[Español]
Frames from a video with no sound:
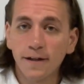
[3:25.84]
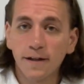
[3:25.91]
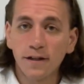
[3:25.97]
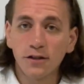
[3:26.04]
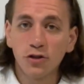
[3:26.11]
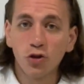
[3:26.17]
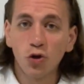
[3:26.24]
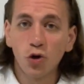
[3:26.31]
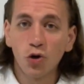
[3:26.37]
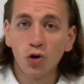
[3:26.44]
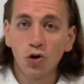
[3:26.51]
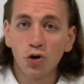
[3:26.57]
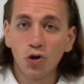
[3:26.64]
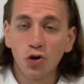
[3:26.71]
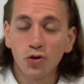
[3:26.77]

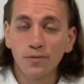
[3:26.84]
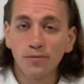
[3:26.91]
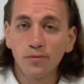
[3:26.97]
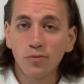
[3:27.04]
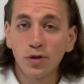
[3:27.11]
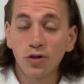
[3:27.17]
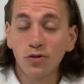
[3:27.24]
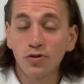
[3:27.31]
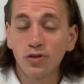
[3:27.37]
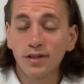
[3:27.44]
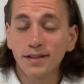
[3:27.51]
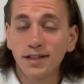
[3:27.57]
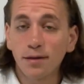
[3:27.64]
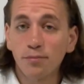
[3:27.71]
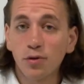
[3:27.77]
no, bueno,
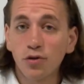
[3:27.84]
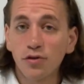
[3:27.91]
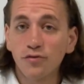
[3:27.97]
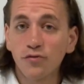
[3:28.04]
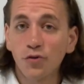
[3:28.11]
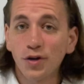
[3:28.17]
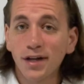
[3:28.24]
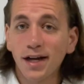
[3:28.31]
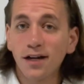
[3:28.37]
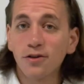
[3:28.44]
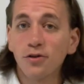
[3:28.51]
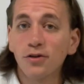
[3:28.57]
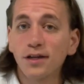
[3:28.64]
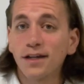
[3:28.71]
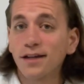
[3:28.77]
tampoco fue
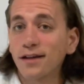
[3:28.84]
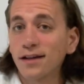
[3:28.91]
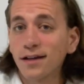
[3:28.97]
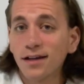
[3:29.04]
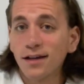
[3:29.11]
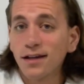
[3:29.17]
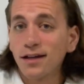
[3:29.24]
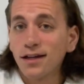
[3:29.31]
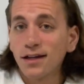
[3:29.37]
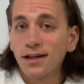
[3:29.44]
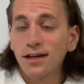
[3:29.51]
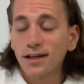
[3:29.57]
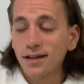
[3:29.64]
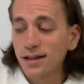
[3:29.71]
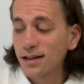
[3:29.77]
algo que...
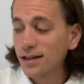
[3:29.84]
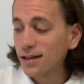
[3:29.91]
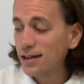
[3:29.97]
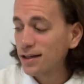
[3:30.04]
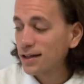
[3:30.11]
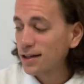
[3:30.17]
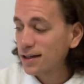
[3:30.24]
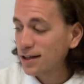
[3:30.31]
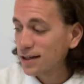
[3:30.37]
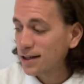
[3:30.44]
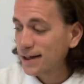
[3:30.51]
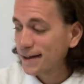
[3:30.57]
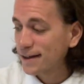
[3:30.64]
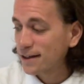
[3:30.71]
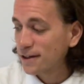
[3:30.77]
Eh,
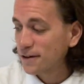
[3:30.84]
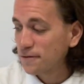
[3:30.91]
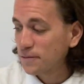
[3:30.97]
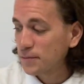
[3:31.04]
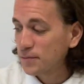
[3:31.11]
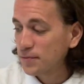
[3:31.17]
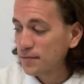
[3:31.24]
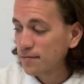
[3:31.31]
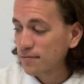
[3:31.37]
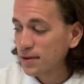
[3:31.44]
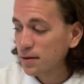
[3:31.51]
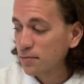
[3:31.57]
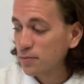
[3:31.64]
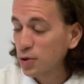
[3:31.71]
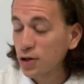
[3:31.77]
que,
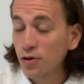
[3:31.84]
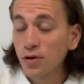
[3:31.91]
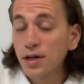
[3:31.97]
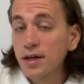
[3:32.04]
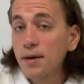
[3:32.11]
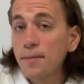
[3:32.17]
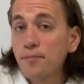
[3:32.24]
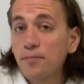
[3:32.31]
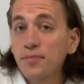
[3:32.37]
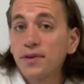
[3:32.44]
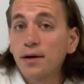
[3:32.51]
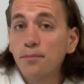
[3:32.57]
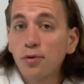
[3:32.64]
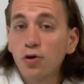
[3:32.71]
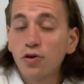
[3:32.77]
mm, bueno,
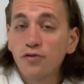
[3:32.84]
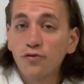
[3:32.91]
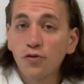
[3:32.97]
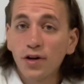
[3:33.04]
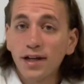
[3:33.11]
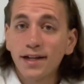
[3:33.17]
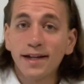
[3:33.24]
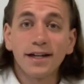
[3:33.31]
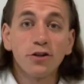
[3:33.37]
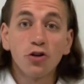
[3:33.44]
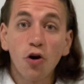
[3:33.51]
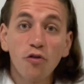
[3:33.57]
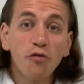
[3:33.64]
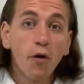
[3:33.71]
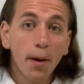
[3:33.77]
tampoco fue que
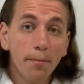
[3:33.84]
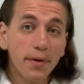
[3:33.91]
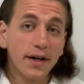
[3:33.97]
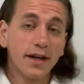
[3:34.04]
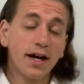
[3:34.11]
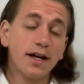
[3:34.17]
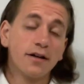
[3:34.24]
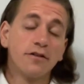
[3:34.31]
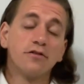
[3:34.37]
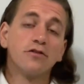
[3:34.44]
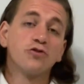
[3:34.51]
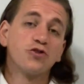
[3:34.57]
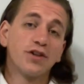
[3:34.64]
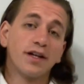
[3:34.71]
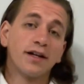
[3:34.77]
no fue penal,
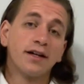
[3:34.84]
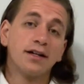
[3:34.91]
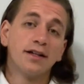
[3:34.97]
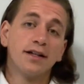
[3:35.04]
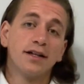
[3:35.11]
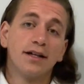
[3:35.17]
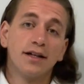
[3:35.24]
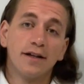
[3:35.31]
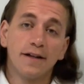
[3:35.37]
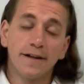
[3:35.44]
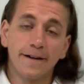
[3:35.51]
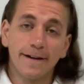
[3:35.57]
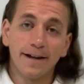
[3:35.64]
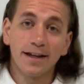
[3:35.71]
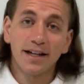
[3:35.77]
o sea,
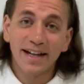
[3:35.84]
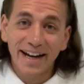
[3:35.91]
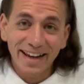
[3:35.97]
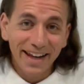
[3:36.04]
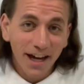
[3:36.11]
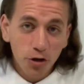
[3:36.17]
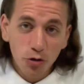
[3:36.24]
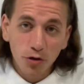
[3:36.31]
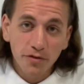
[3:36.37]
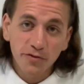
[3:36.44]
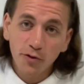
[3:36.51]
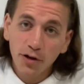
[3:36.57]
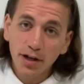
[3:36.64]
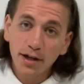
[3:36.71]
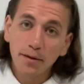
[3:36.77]
eh, claro no
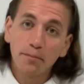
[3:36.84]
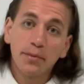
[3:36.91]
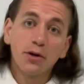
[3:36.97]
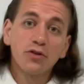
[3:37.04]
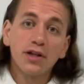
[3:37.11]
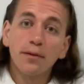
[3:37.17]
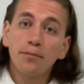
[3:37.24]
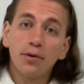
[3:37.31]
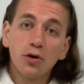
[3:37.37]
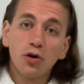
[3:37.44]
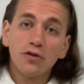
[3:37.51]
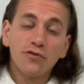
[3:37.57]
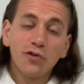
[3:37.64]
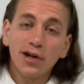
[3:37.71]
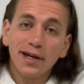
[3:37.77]
fue, pero
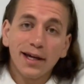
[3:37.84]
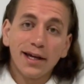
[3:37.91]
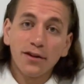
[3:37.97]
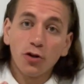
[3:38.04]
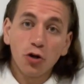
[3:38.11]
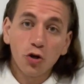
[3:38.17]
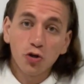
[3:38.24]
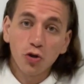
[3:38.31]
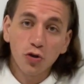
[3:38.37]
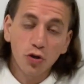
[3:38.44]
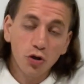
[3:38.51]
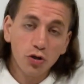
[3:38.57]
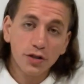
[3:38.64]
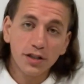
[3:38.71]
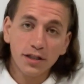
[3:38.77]
tampoco fue que no lo
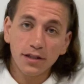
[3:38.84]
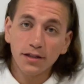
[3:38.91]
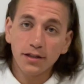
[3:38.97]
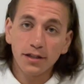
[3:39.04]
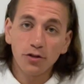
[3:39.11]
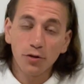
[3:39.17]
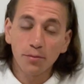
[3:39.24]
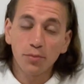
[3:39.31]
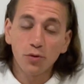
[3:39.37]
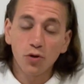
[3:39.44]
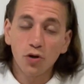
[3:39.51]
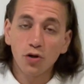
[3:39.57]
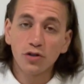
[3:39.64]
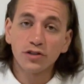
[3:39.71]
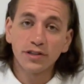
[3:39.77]
tocó ni, lo
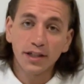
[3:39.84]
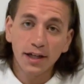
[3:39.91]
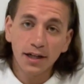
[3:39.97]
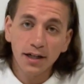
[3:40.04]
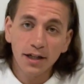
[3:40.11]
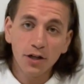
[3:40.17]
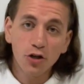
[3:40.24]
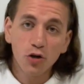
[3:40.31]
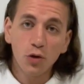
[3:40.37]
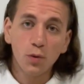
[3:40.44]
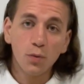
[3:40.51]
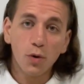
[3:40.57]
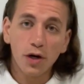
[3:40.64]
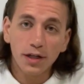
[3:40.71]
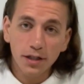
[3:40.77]
empujó, o sea,
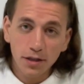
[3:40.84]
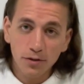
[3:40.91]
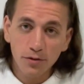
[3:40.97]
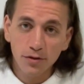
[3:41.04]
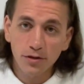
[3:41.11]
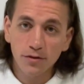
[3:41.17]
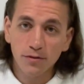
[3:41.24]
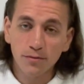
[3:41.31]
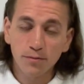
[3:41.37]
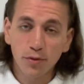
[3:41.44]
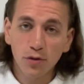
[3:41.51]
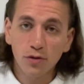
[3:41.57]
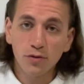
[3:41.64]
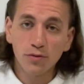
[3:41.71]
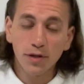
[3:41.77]
hubo ahí un,
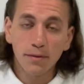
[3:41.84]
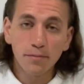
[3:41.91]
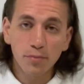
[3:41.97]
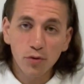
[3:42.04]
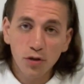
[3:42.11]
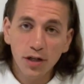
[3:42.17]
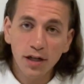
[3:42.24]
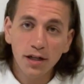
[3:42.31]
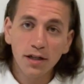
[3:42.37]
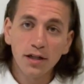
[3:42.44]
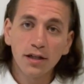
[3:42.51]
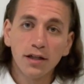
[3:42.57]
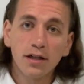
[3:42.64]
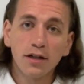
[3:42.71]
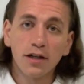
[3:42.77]
poco un empuje
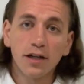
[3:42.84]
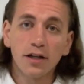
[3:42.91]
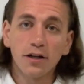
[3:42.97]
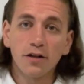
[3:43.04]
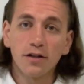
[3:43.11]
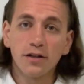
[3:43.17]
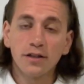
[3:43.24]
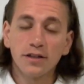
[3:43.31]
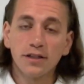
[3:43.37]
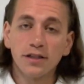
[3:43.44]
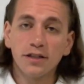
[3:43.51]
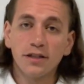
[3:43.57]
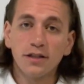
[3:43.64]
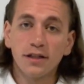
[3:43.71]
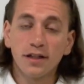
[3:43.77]

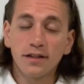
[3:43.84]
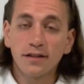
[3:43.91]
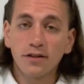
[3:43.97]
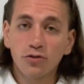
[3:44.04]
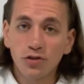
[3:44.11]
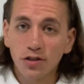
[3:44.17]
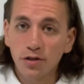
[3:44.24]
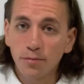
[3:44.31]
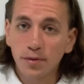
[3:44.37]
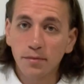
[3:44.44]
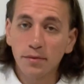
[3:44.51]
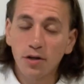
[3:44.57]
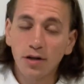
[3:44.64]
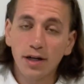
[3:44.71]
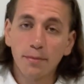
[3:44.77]
y Cristiano llegó
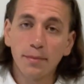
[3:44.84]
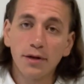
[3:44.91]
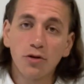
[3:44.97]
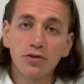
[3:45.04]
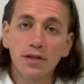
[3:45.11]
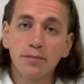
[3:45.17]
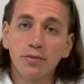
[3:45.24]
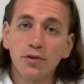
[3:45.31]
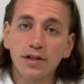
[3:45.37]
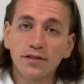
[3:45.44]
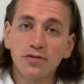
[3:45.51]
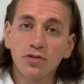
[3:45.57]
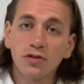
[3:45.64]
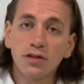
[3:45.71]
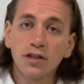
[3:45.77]
primero a la pelota, por
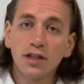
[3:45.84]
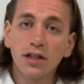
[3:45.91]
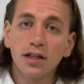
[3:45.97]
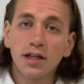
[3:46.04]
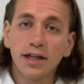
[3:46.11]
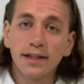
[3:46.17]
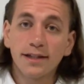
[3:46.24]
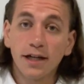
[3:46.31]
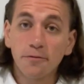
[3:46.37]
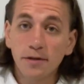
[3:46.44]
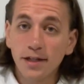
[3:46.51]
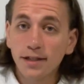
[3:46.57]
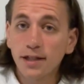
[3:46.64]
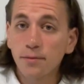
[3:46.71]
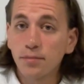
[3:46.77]
eso está
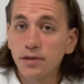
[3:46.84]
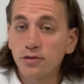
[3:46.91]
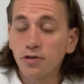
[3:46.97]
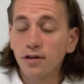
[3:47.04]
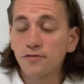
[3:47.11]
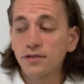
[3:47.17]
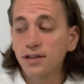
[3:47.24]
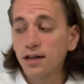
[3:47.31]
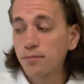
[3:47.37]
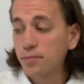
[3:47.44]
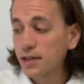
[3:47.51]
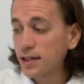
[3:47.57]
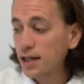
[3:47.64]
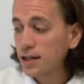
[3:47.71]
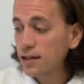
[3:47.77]
bien que pitó al final
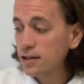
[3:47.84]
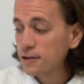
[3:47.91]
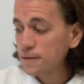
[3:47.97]
penal,